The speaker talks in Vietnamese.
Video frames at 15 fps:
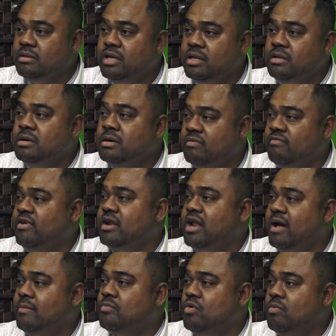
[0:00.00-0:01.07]
chính người việt
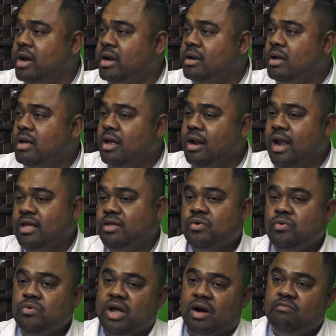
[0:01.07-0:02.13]
nam của mình lại
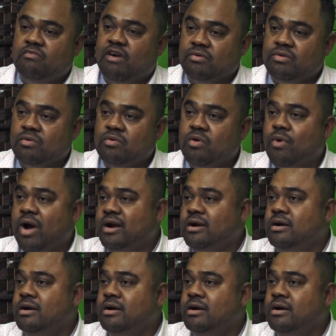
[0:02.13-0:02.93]
chú trọng vào trong cái quá